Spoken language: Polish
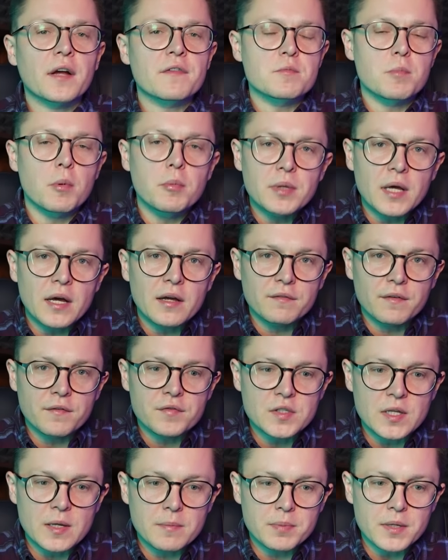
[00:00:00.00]
jak wspomniałem we
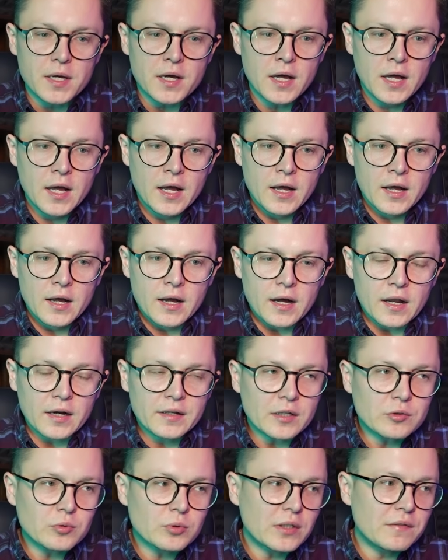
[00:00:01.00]
wstępie, ale
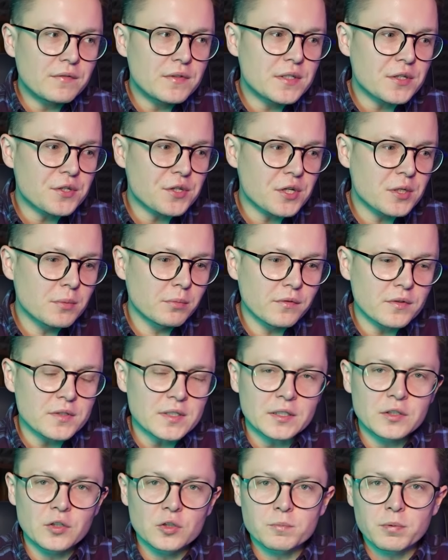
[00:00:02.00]
ja tutaj widzę szczerze mówiąc
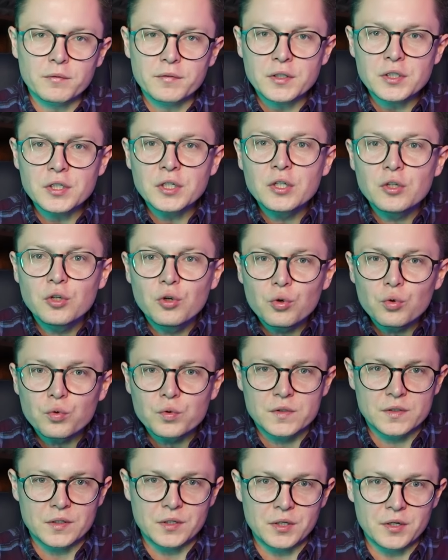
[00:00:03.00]
taki odpowiednik
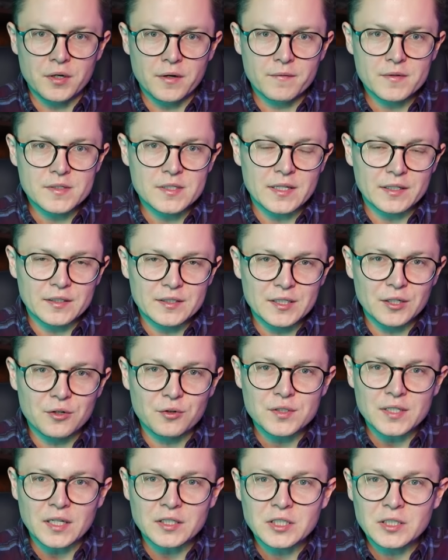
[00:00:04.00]
Gruzji z, te, z tych
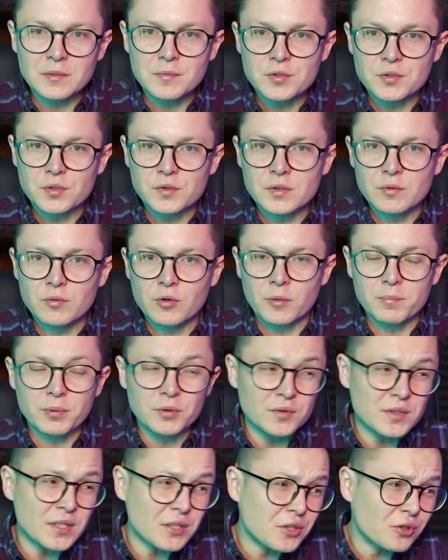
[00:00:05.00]
ostatnich Mistrzostw Europy.
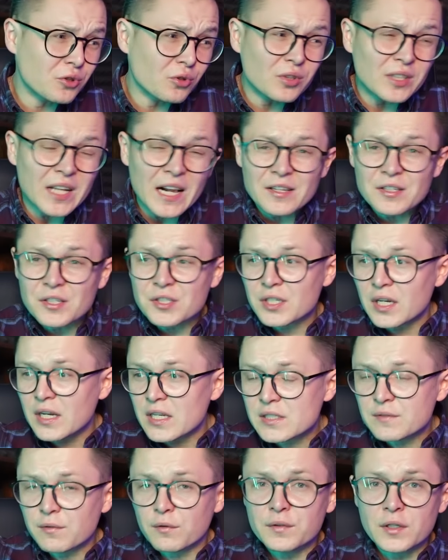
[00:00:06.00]
To znaczy totalne
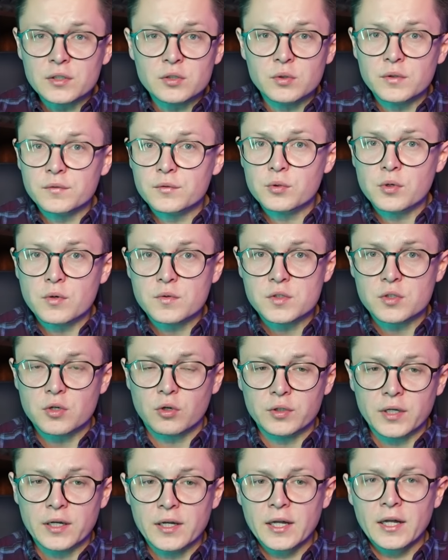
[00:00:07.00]
szaleństwo w jedną i w drugą
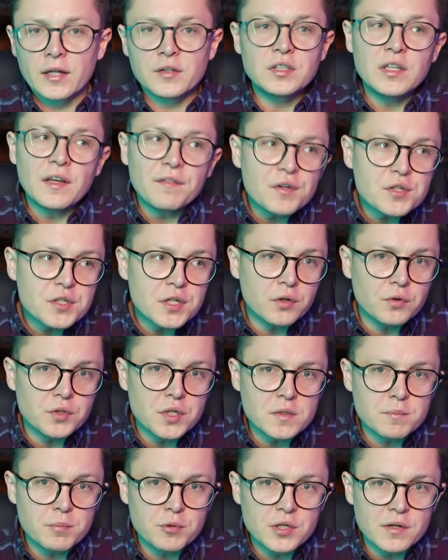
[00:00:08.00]
stronę. Nie wiesz czego
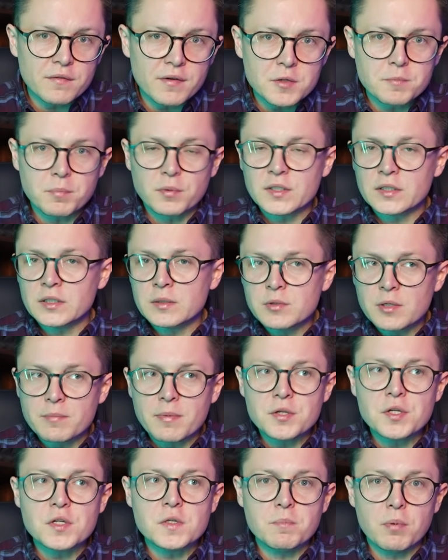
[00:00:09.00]
się spodziewać, poza tym, że
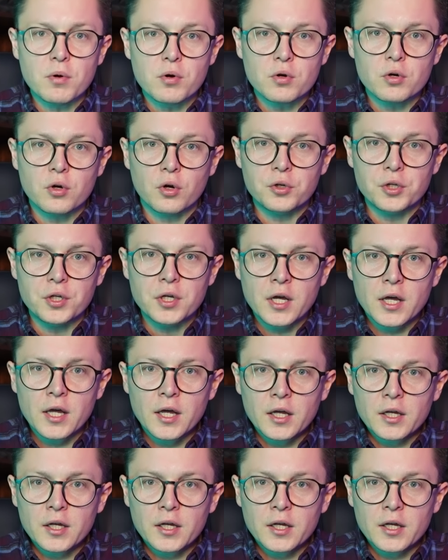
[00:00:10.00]
będzie sporo goli.